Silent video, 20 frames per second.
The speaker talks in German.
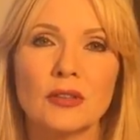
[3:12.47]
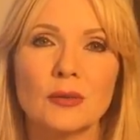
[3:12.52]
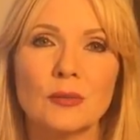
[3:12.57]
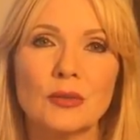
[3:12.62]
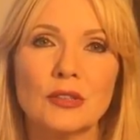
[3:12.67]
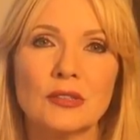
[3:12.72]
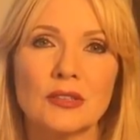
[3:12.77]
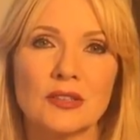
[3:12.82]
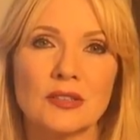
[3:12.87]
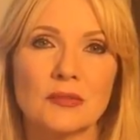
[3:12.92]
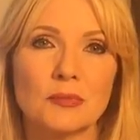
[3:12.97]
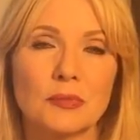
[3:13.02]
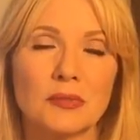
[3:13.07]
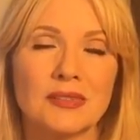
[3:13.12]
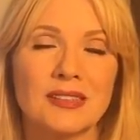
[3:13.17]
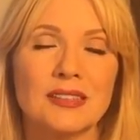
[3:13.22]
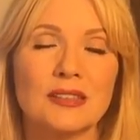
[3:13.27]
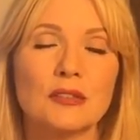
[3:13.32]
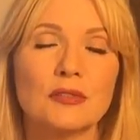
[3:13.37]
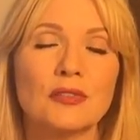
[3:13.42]
nämlich dass
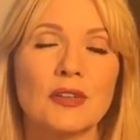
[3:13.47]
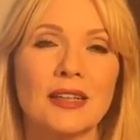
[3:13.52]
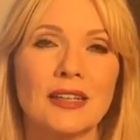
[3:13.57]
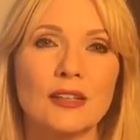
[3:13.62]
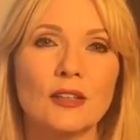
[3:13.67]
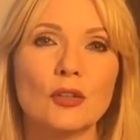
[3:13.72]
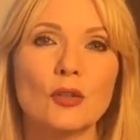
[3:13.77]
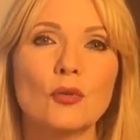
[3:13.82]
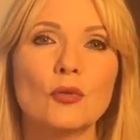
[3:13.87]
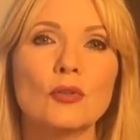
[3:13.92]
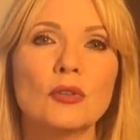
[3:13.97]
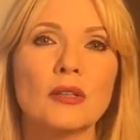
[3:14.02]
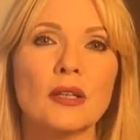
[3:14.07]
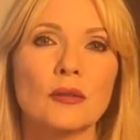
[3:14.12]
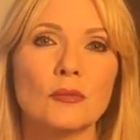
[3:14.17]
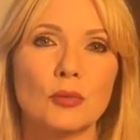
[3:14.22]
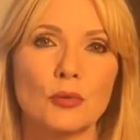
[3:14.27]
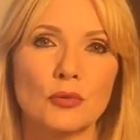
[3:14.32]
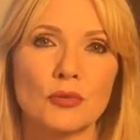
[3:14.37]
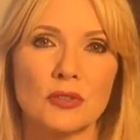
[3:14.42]
diese Veränderungen
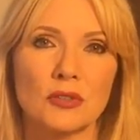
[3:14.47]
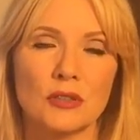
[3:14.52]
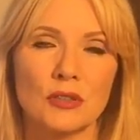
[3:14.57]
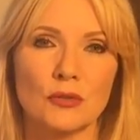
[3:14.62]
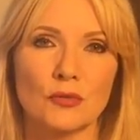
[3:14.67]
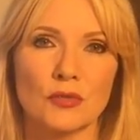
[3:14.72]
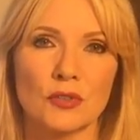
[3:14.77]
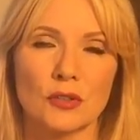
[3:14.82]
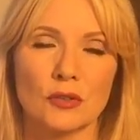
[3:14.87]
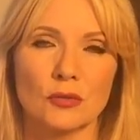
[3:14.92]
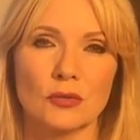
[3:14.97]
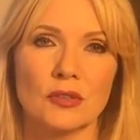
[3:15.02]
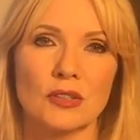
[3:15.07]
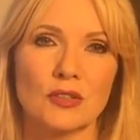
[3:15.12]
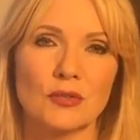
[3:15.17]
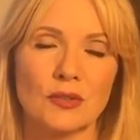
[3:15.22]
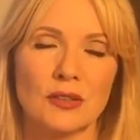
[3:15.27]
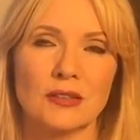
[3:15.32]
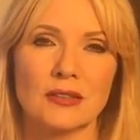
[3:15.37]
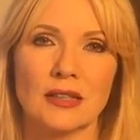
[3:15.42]
dann positiv sind. Und
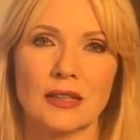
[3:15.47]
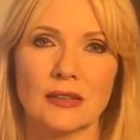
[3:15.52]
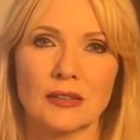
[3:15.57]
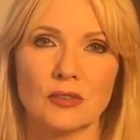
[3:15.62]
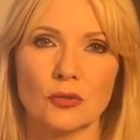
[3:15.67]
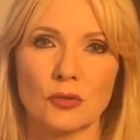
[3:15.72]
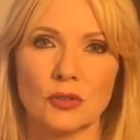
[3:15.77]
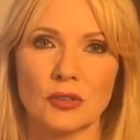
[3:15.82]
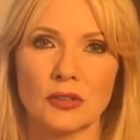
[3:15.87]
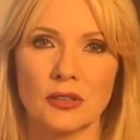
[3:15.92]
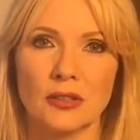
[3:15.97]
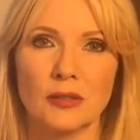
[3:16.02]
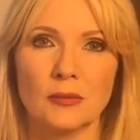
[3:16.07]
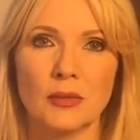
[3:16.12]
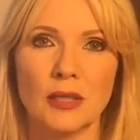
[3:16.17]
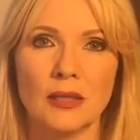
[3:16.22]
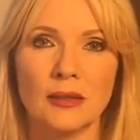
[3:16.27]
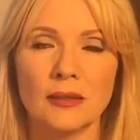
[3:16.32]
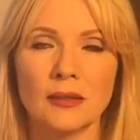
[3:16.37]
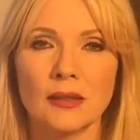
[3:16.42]
deswegen sage ich euch ja
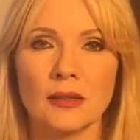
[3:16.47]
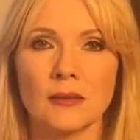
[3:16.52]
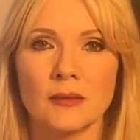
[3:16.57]
immer,